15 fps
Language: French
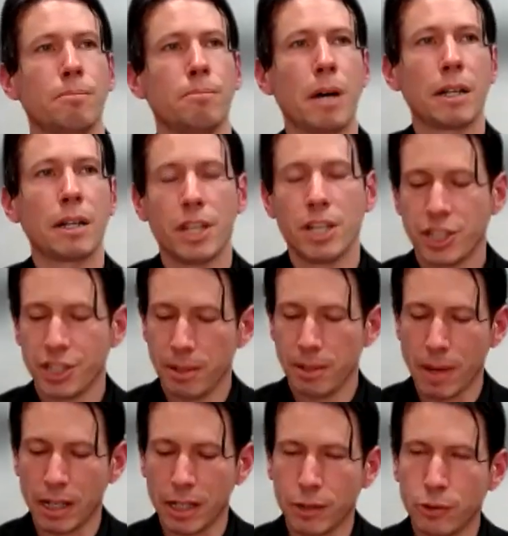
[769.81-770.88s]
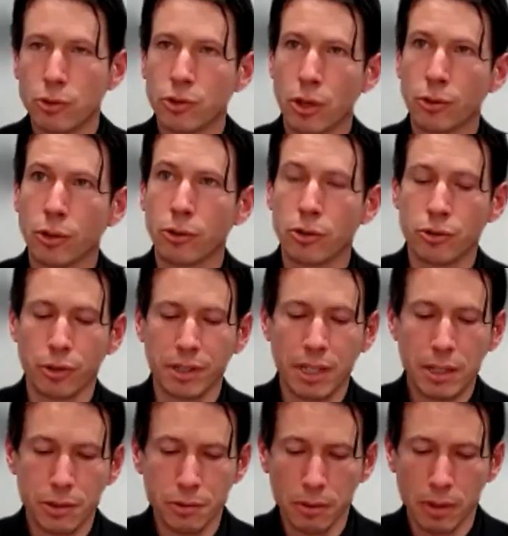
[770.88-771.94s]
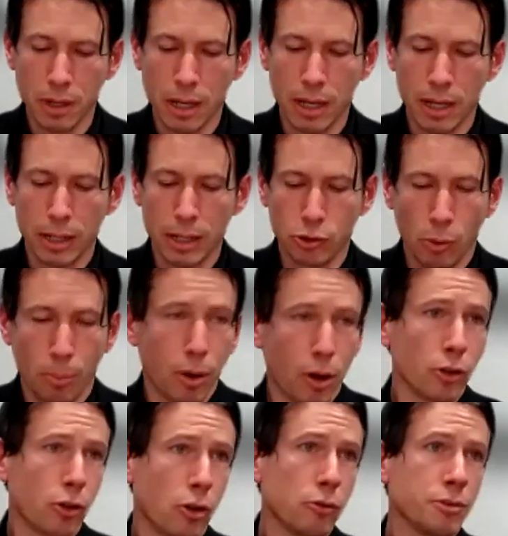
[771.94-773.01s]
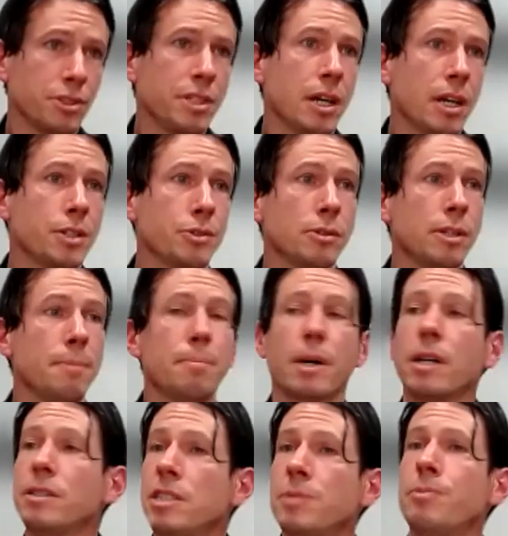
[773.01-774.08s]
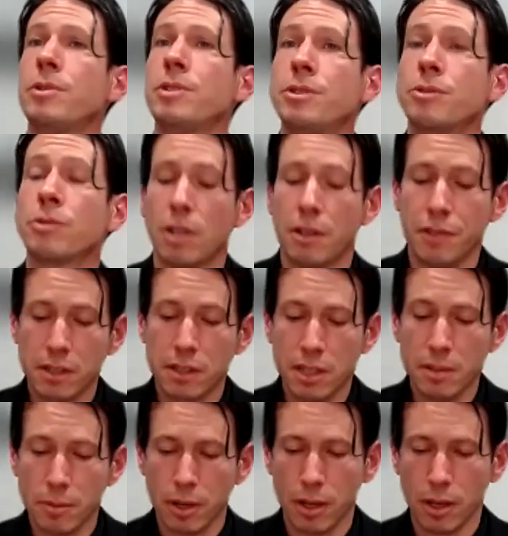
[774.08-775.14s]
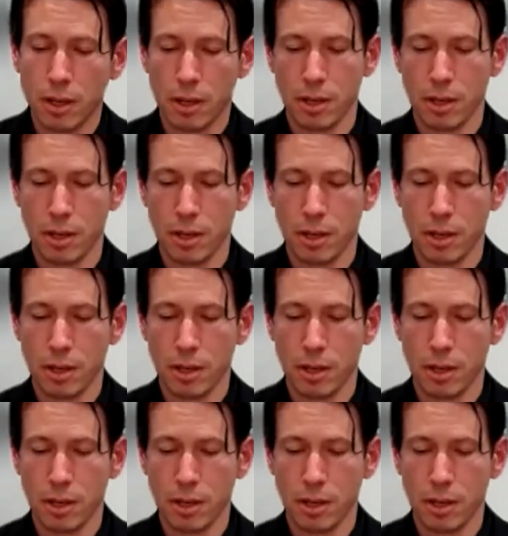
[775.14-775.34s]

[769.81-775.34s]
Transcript: partagé par les deux ordres de juridiction de prendre en considération les prédispositions de la victime